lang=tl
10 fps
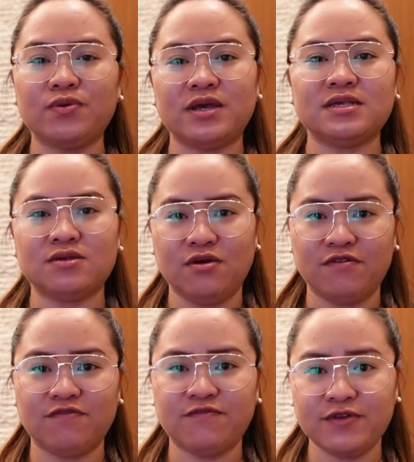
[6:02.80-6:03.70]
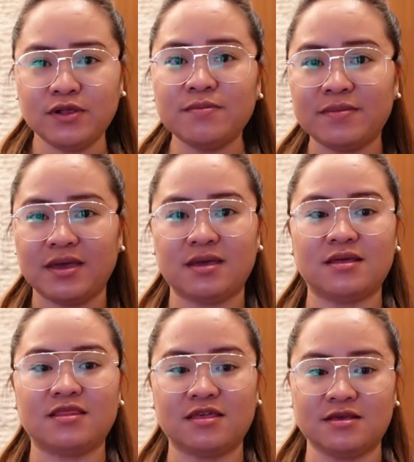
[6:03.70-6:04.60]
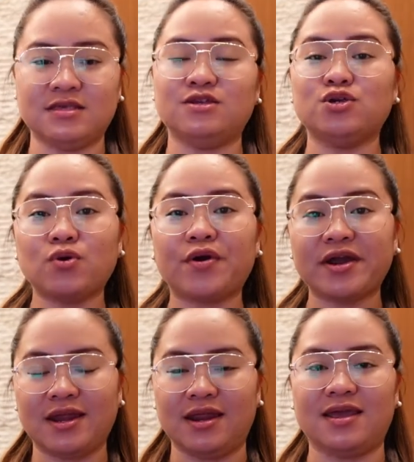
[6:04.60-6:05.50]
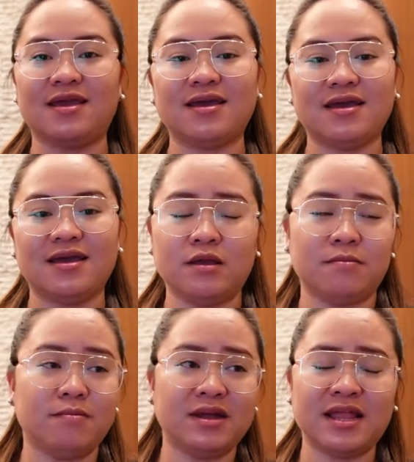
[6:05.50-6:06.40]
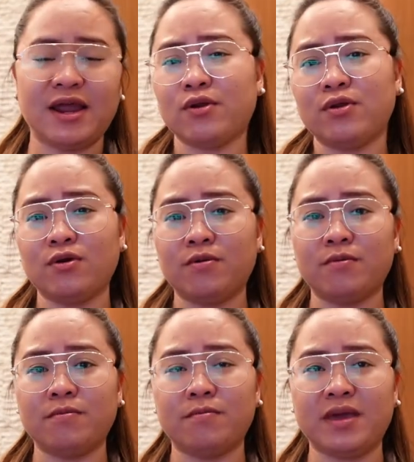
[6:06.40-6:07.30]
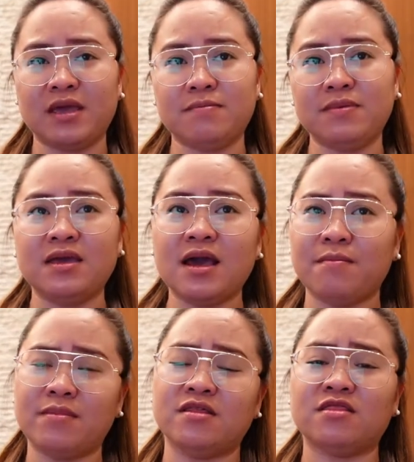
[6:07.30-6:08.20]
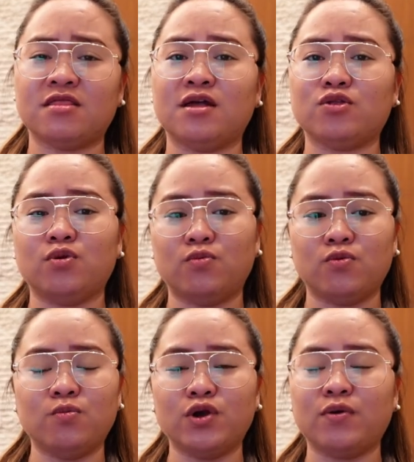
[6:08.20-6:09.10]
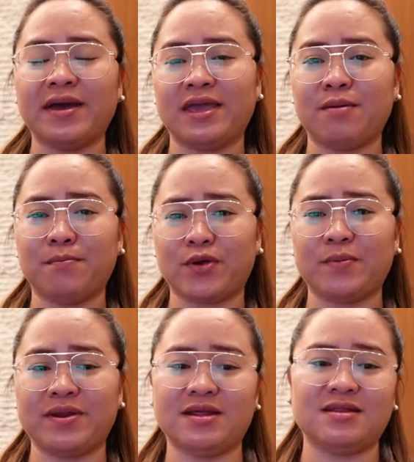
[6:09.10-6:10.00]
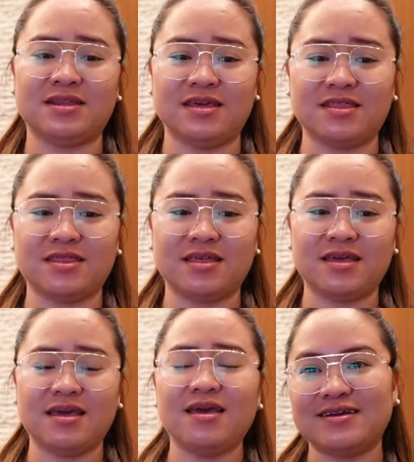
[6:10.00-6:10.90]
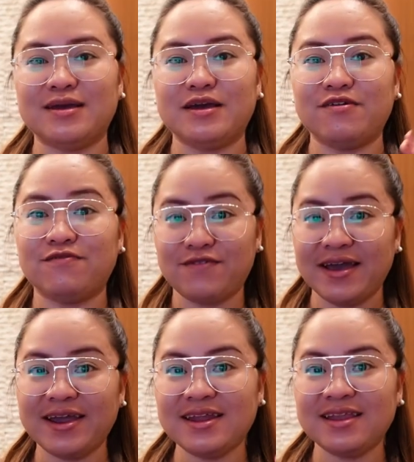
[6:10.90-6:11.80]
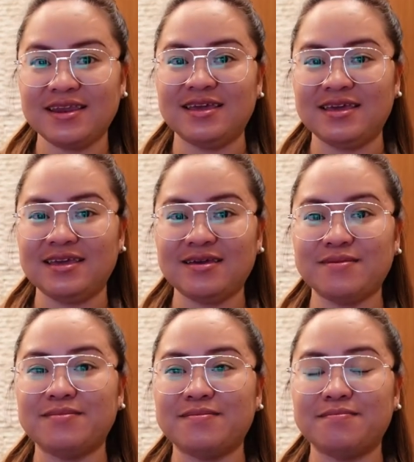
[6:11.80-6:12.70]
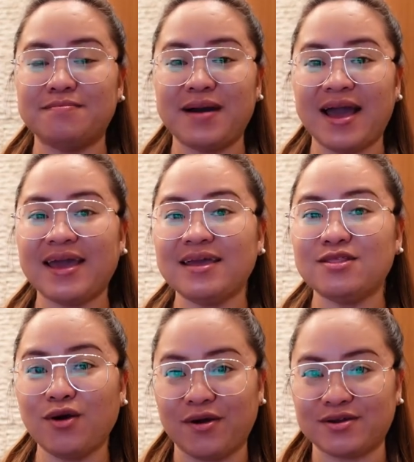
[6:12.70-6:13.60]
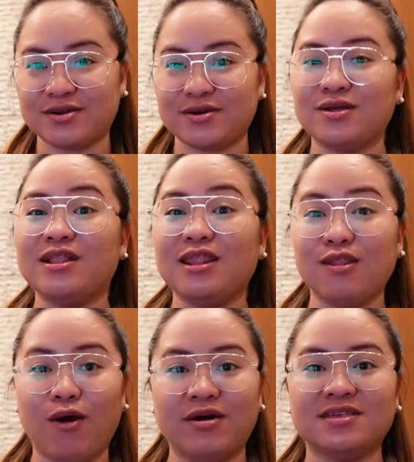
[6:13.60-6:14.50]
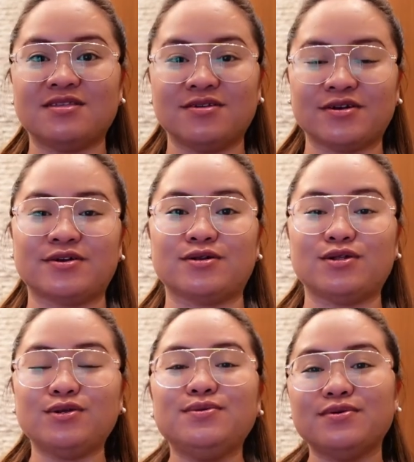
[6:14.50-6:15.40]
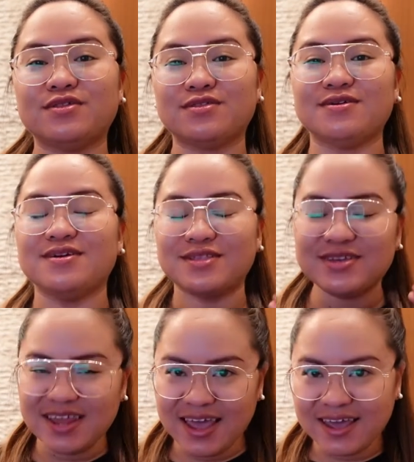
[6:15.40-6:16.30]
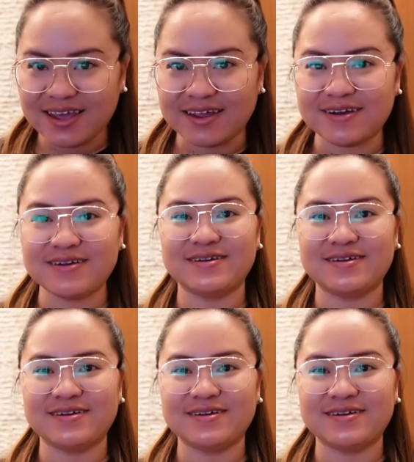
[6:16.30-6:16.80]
weeks of filming this journey. But I don't know, maybe a month nang tumubo yung kanyang permanent teeth. Finally, my daughter lost her tooth today.